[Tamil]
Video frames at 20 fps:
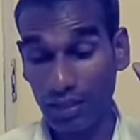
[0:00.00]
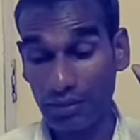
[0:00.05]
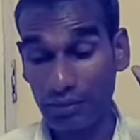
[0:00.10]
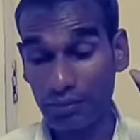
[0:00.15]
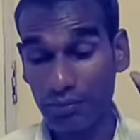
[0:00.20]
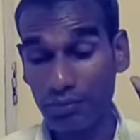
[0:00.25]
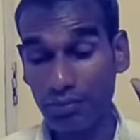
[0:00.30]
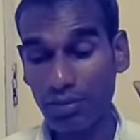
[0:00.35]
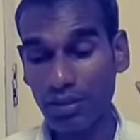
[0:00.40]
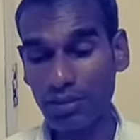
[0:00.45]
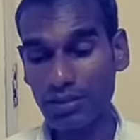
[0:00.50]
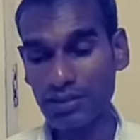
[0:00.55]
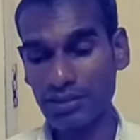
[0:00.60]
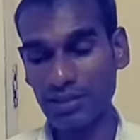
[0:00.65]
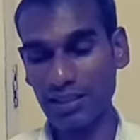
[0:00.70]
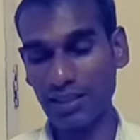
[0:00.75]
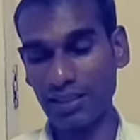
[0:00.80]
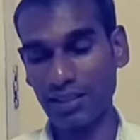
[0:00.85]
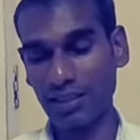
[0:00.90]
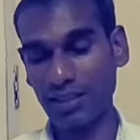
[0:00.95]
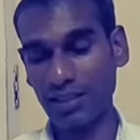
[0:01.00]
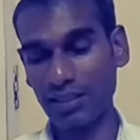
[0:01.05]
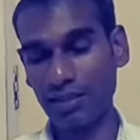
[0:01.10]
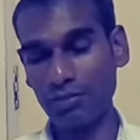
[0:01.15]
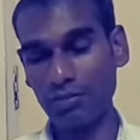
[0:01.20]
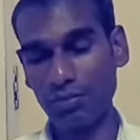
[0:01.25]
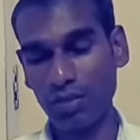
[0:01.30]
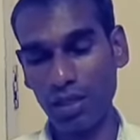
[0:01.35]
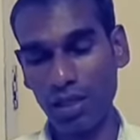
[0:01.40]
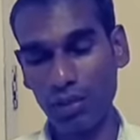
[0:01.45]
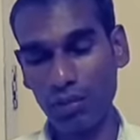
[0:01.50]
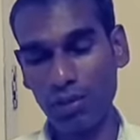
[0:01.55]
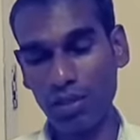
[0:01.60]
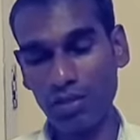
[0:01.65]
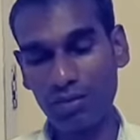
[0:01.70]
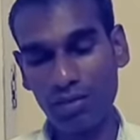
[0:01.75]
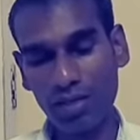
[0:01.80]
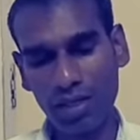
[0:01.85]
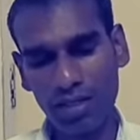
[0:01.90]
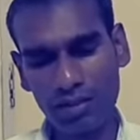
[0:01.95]
அன்பாக செய்யுங்க
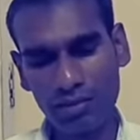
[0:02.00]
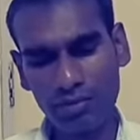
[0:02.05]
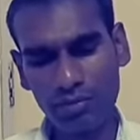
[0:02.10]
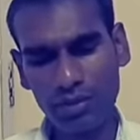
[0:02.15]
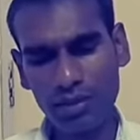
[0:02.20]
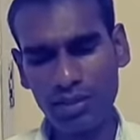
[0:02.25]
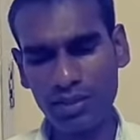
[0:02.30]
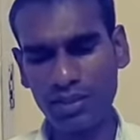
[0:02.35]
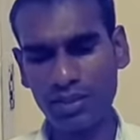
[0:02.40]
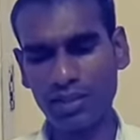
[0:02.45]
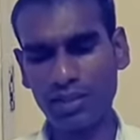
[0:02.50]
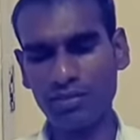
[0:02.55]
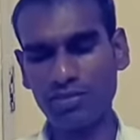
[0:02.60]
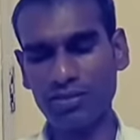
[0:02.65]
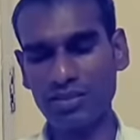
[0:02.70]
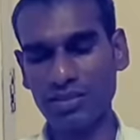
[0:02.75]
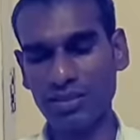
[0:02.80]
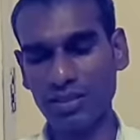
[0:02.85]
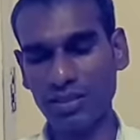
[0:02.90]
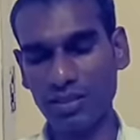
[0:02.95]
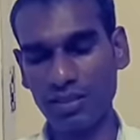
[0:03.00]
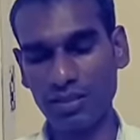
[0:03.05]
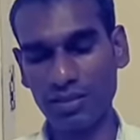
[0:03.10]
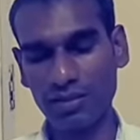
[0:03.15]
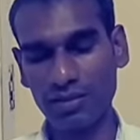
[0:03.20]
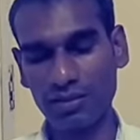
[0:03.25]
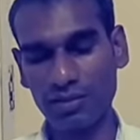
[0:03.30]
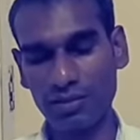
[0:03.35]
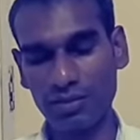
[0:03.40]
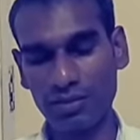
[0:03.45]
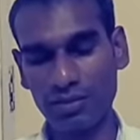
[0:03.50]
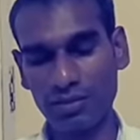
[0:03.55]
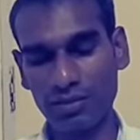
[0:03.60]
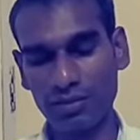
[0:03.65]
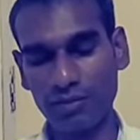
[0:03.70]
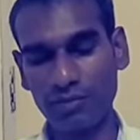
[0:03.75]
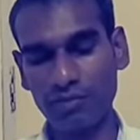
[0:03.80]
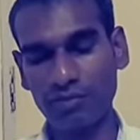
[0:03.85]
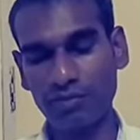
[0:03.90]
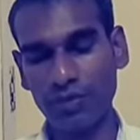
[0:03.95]
பாபாவை அன்பாக நினைவு செய்யுங்க
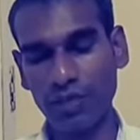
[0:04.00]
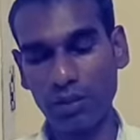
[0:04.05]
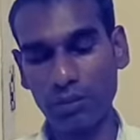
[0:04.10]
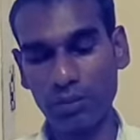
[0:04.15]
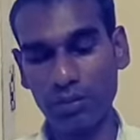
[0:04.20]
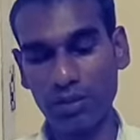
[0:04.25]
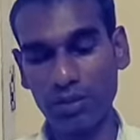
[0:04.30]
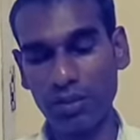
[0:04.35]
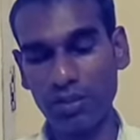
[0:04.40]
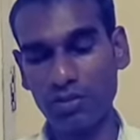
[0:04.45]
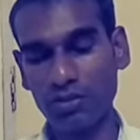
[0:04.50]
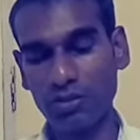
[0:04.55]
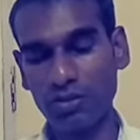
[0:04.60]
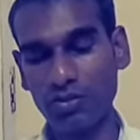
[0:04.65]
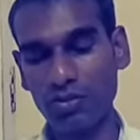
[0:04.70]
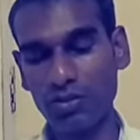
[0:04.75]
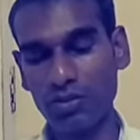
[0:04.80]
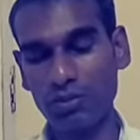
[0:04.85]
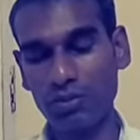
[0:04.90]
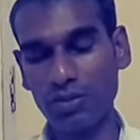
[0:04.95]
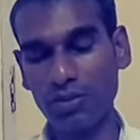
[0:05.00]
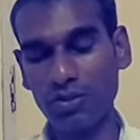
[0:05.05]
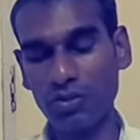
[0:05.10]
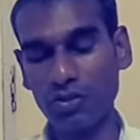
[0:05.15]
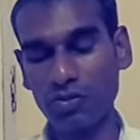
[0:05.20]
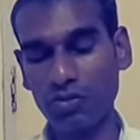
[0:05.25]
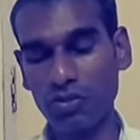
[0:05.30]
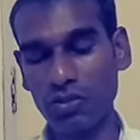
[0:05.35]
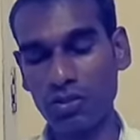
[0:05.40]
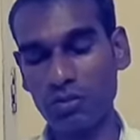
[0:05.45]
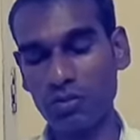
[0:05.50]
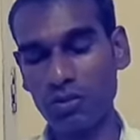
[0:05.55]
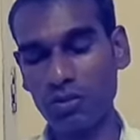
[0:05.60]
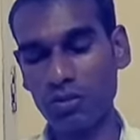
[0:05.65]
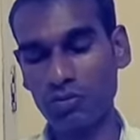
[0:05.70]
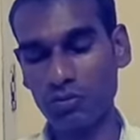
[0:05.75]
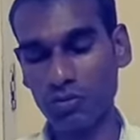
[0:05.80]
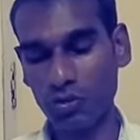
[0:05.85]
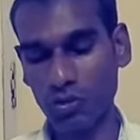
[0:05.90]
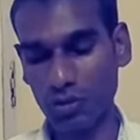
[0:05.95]
அப்போ இருபத்தி ஒரு பிறவிக்கு
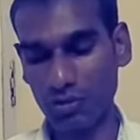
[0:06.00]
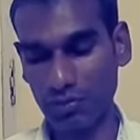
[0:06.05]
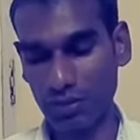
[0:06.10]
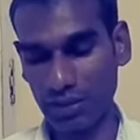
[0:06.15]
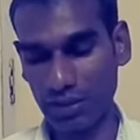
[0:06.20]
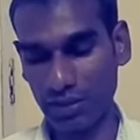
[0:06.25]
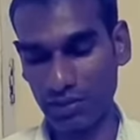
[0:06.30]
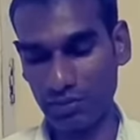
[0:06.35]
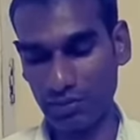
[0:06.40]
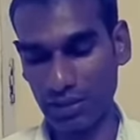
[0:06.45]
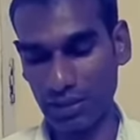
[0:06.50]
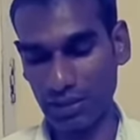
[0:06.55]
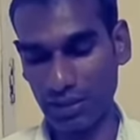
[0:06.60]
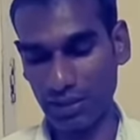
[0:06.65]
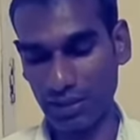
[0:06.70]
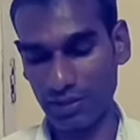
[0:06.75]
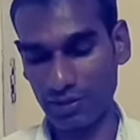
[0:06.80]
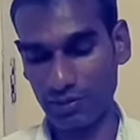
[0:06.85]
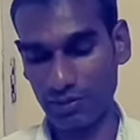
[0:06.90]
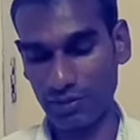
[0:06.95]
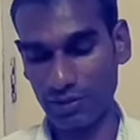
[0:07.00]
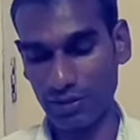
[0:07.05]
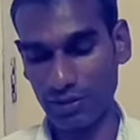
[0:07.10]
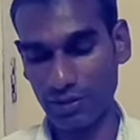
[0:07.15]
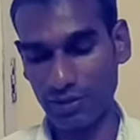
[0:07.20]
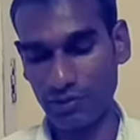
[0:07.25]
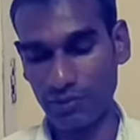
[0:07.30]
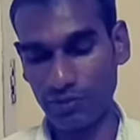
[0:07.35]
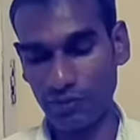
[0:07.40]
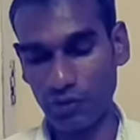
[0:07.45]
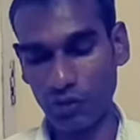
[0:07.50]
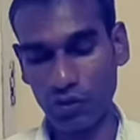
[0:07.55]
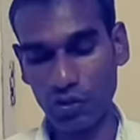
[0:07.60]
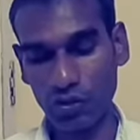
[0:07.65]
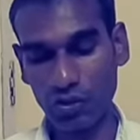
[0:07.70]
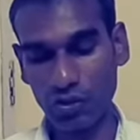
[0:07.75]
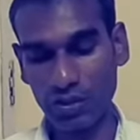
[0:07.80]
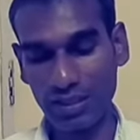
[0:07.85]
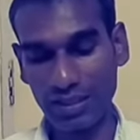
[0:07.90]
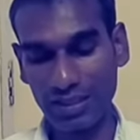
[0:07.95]
ஒருபோதும் துக்கம் அடைய மாட்டீங்க
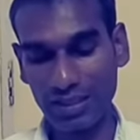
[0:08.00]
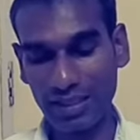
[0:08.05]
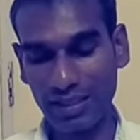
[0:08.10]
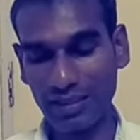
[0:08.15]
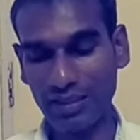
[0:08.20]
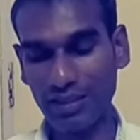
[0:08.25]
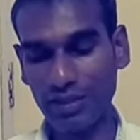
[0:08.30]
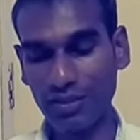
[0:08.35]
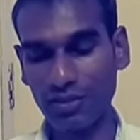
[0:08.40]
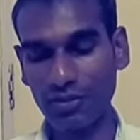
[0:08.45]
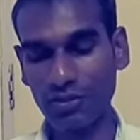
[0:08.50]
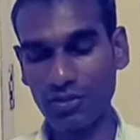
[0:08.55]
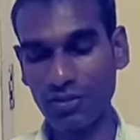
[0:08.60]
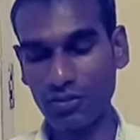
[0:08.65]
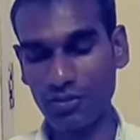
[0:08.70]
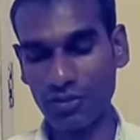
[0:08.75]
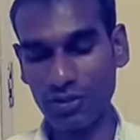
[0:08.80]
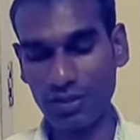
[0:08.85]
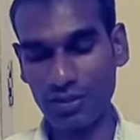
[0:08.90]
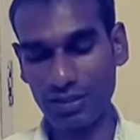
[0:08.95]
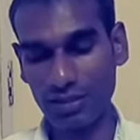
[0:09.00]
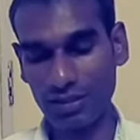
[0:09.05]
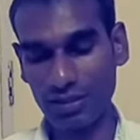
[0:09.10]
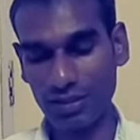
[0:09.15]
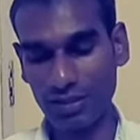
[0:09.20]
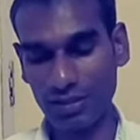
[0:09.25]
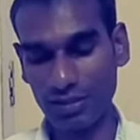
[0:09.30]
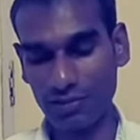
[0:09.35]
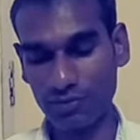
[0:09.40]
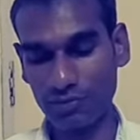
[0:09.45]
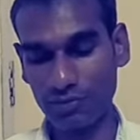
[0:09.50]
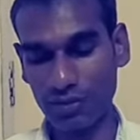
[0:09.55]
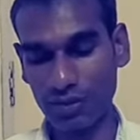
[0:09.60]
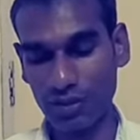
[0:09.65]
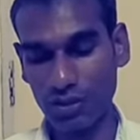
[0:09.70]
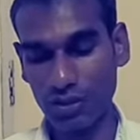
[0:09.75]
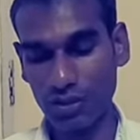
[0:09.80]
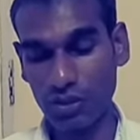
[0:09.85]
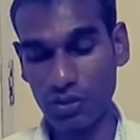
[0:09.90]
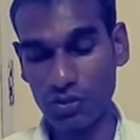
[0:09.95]
துக்கத்துடைய கண்ணீர் கூட உங்களுக்கு இருக்காது
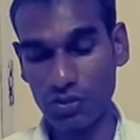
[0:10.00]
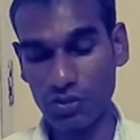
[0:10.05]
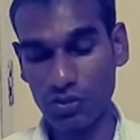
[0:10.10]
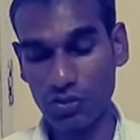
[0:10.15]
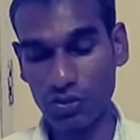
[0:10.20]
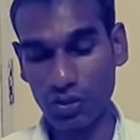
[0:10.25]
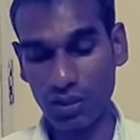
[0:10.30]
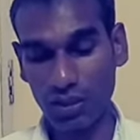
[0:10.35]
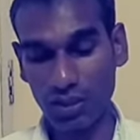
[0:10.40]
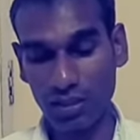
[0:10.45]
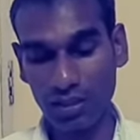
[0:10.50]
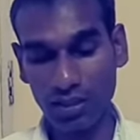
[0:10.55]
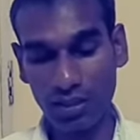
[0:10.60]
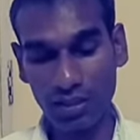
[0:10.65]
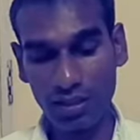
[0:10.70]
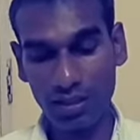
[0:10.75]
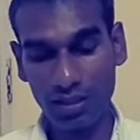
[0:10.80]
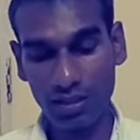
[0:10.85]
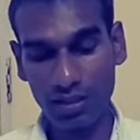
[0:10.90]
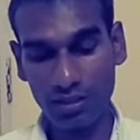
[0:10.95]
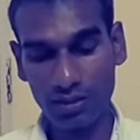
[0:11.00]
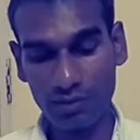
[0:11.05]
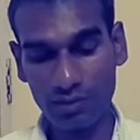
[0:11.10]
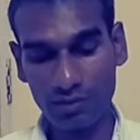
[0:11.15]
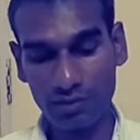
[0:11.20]
ஸோ அதனால